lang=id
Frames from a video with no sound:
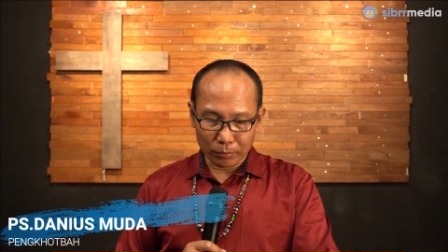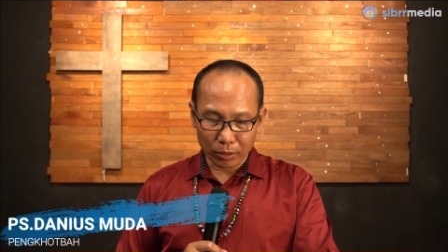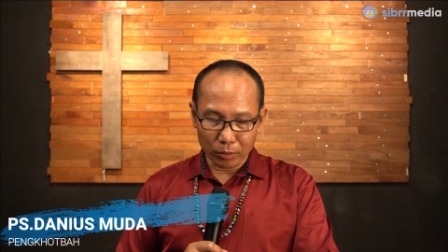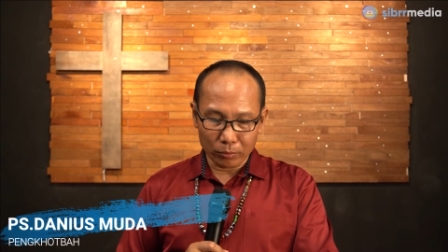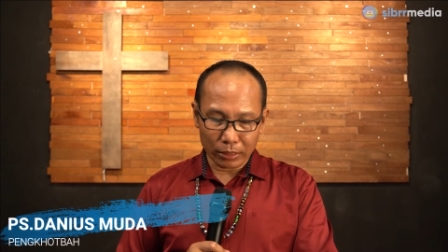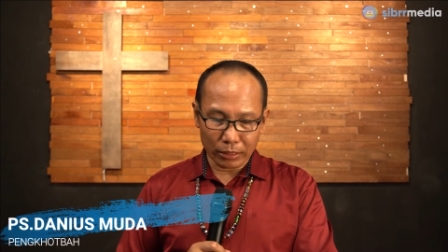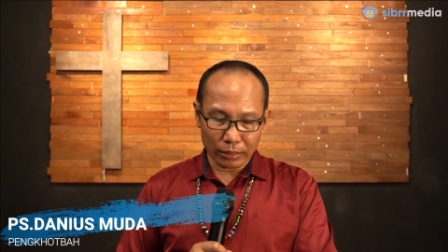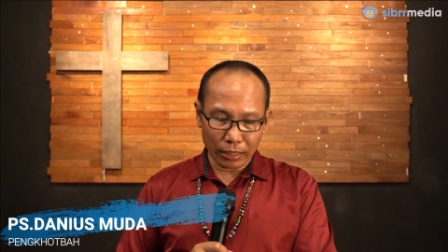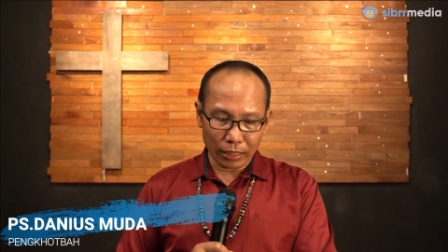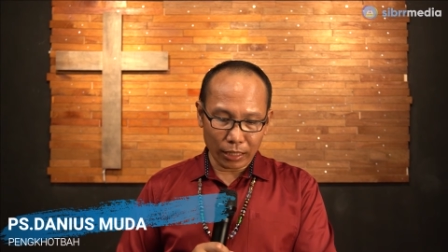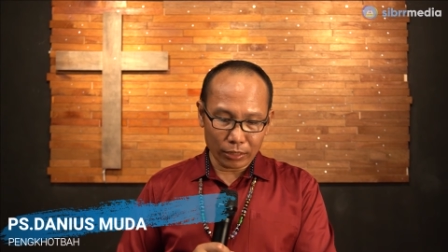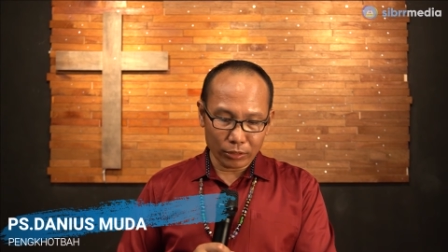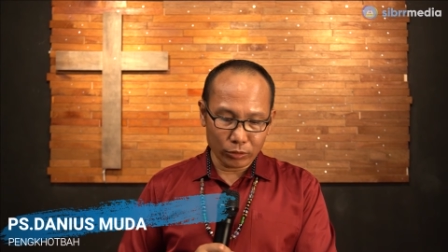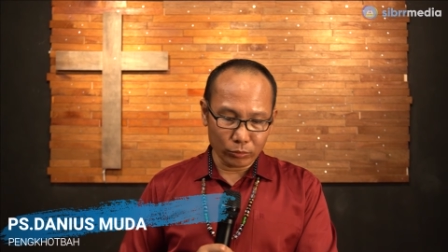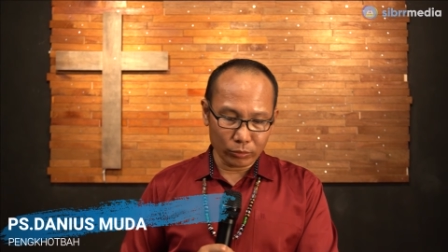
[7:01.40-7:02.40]
sebelum kita
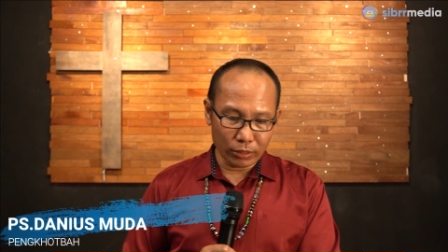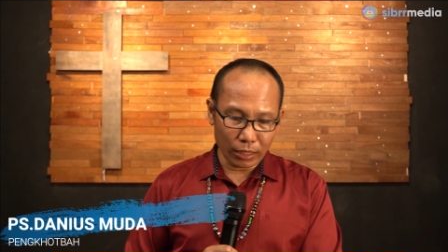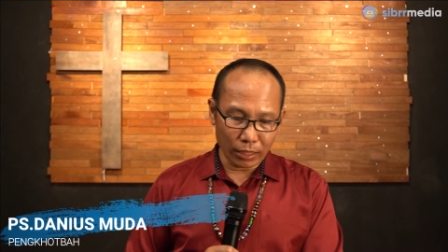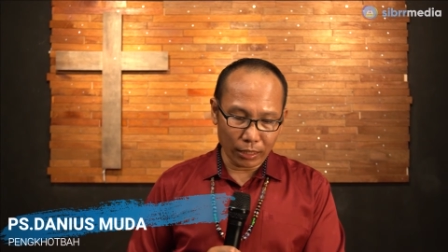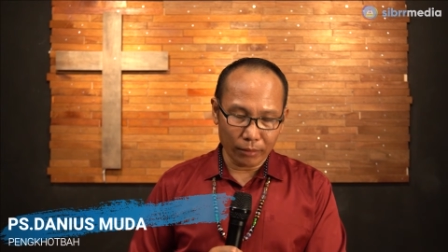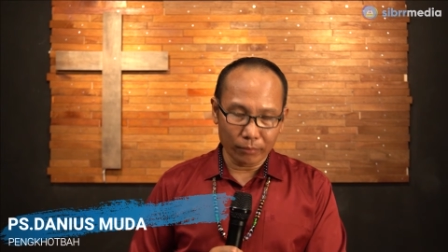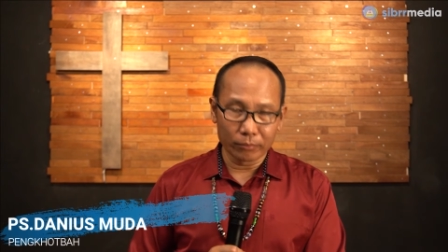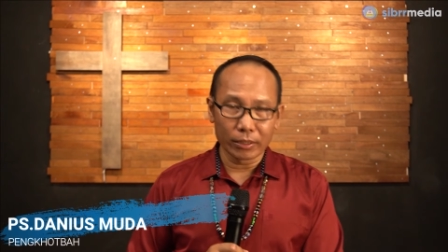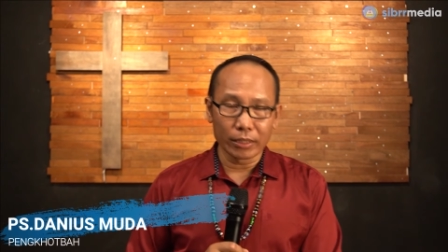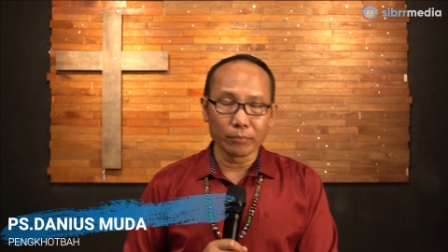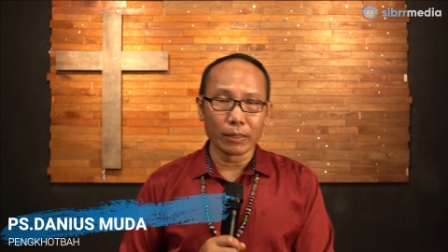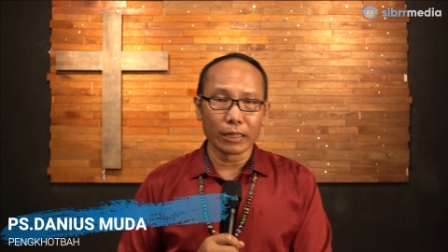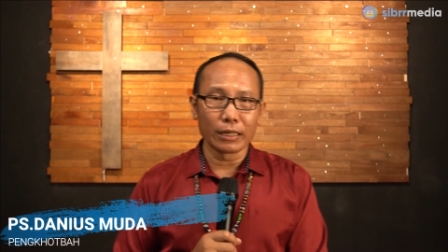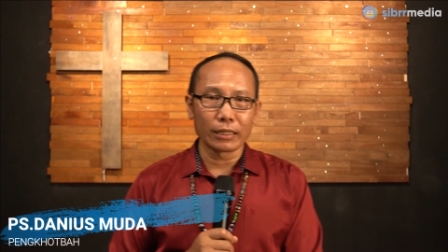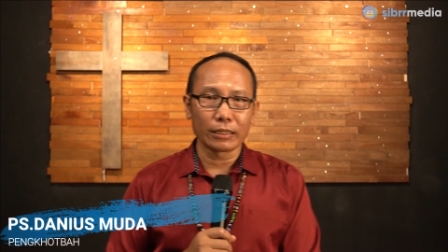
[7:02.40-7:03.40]
lanjut dalam
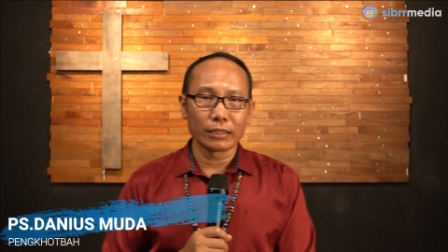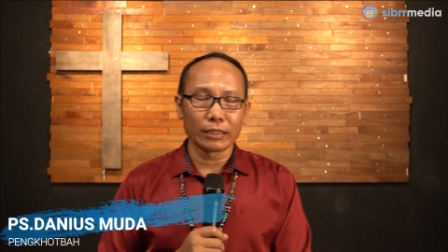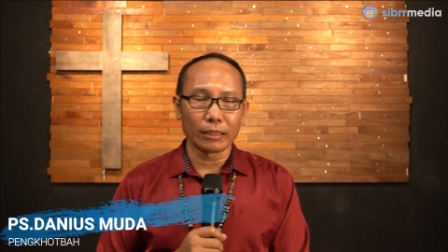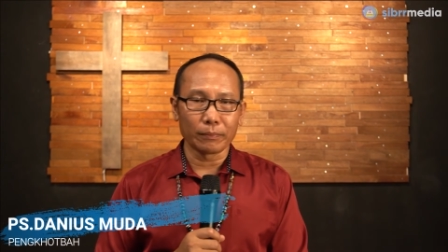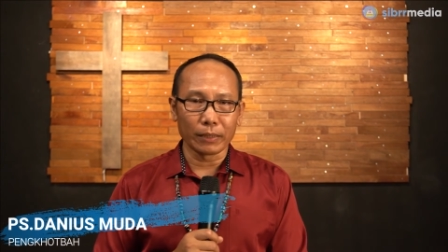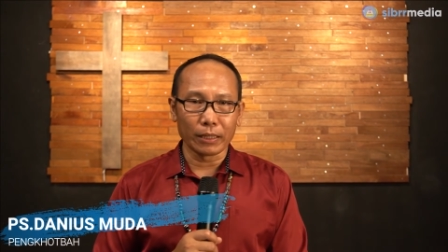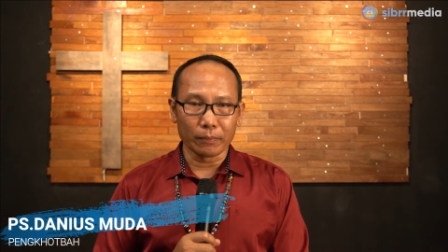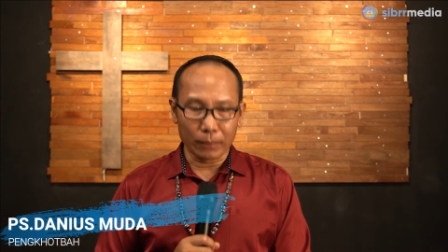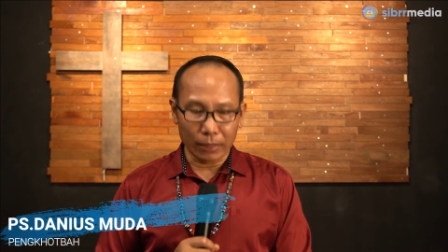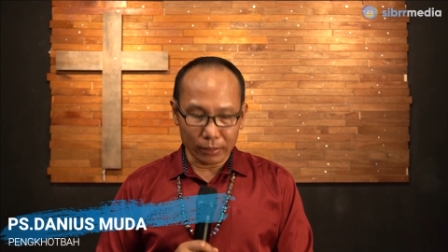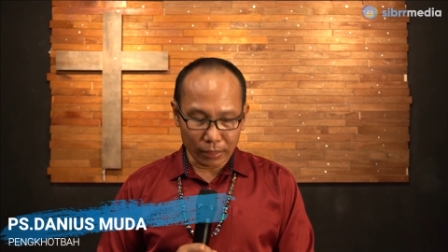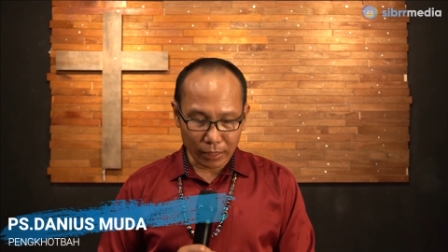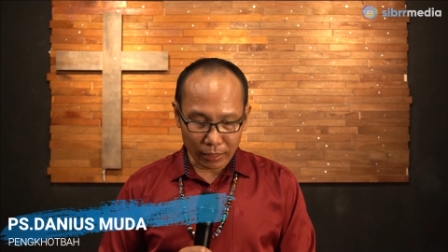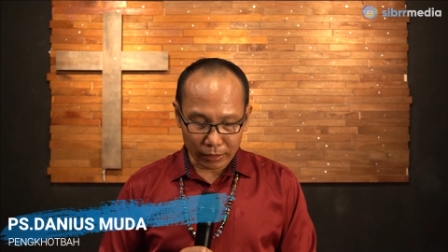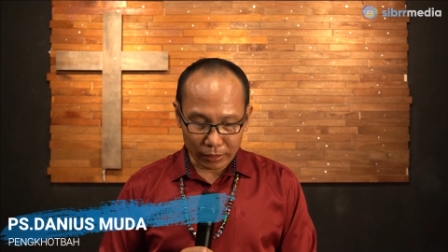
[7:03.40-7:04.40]
ibadah kita pada
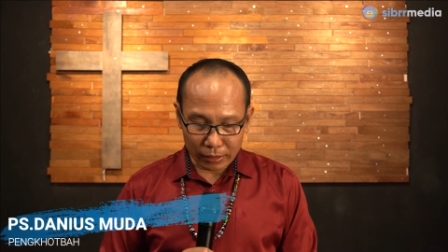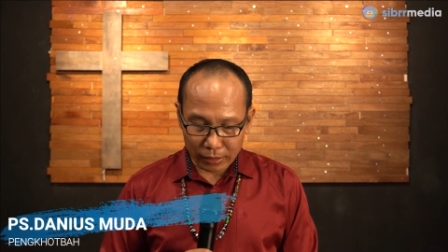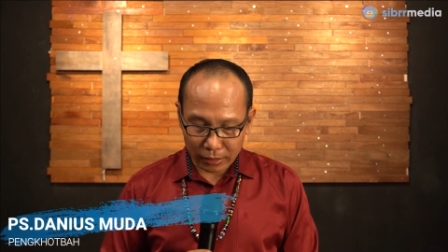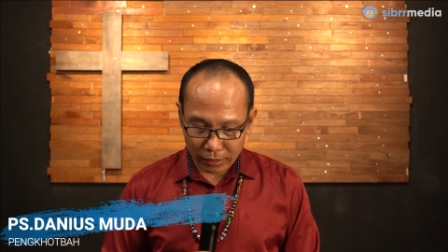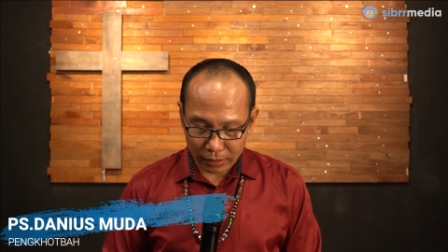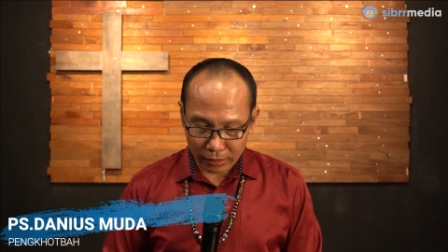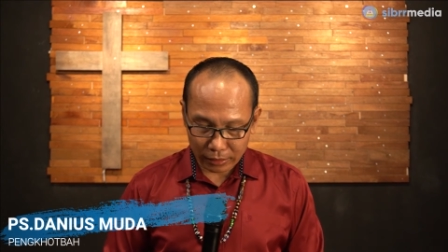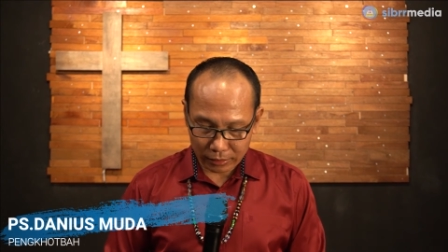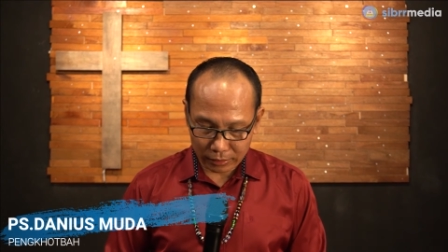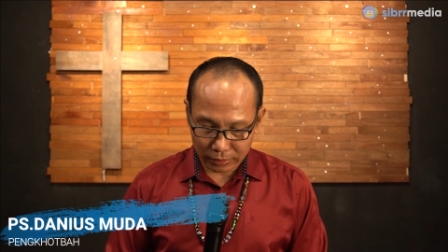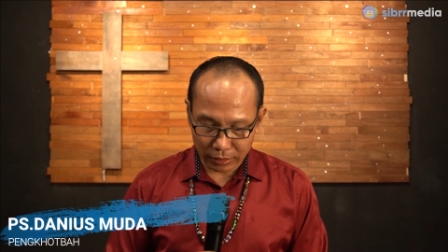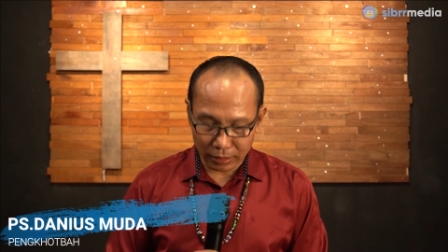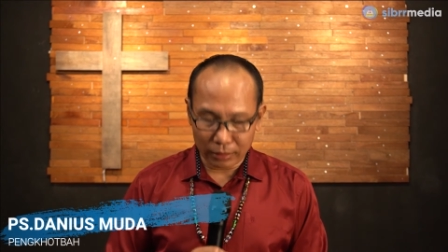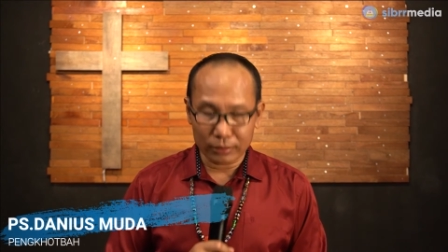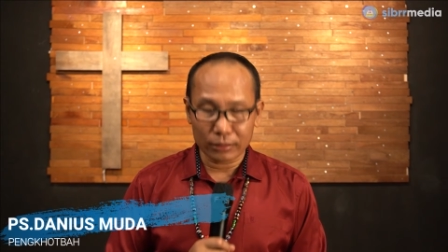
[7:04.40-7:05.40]
pagi hari ini,
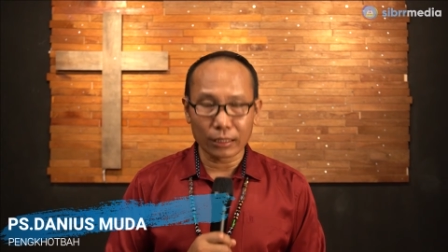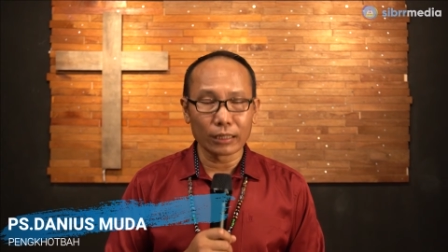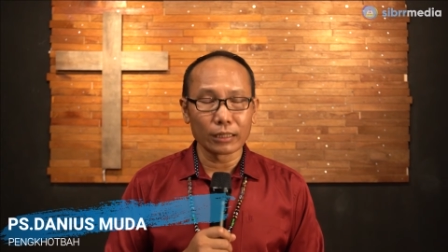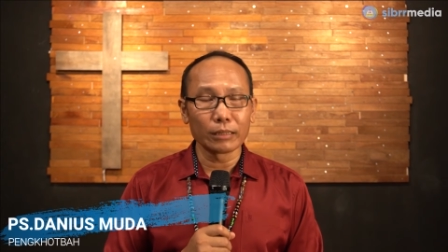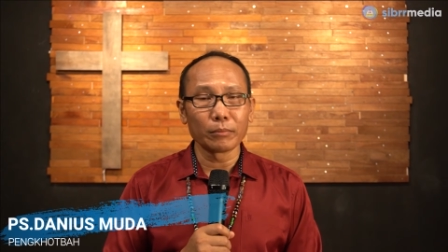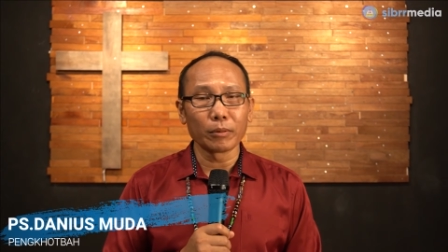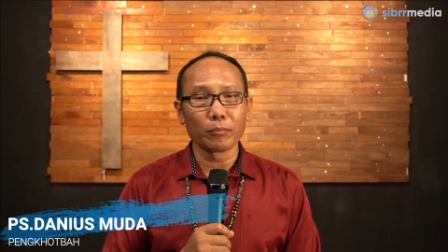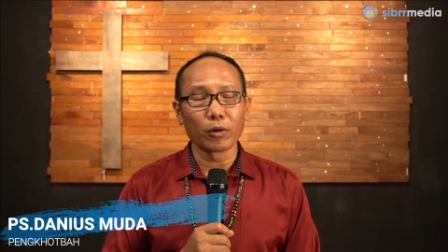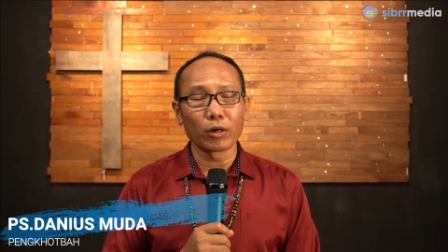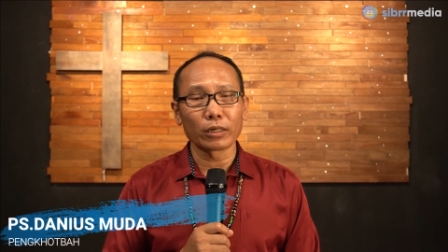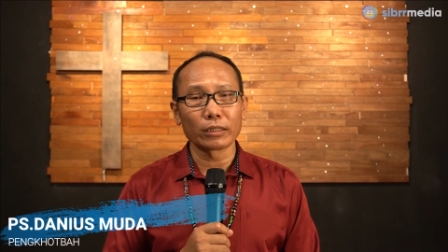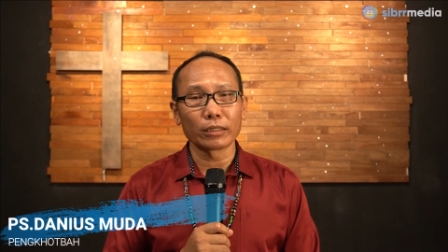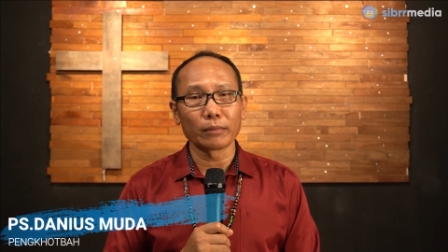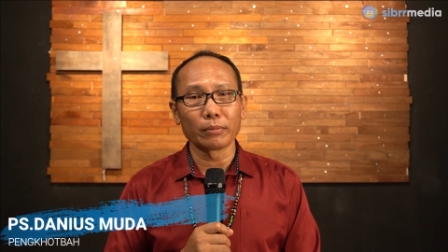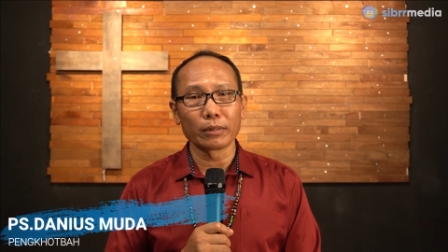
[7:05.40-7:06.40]
senang sekali membawa
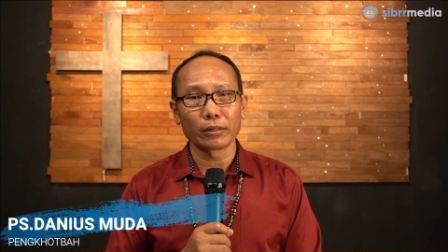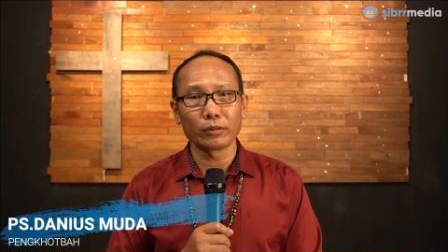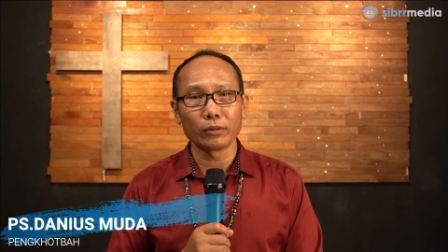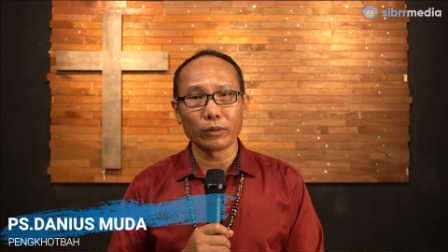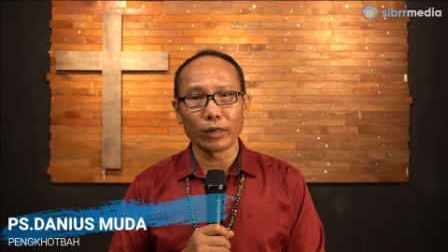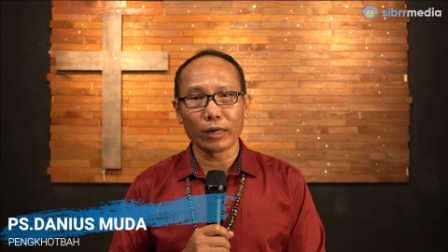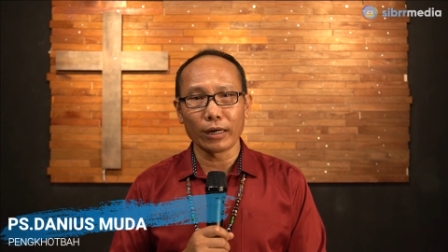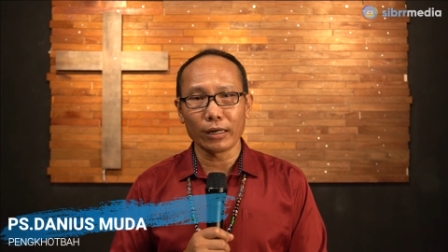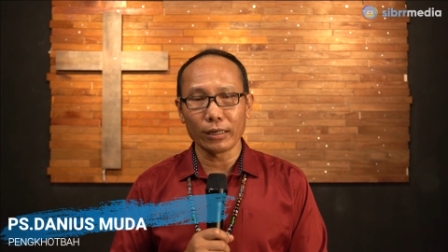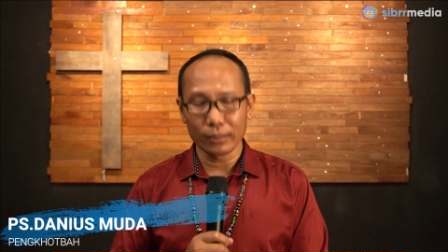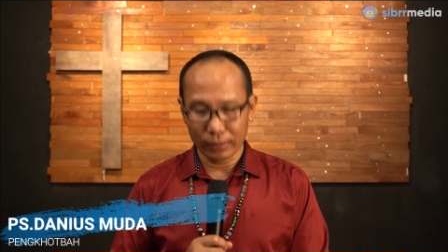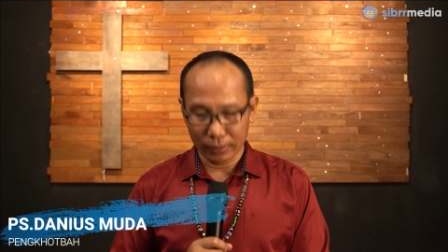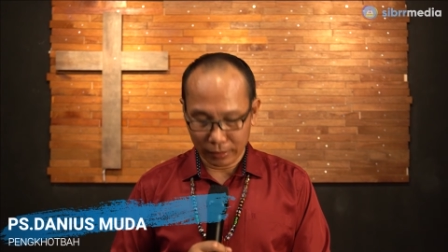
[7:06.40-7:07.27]
kita berdoa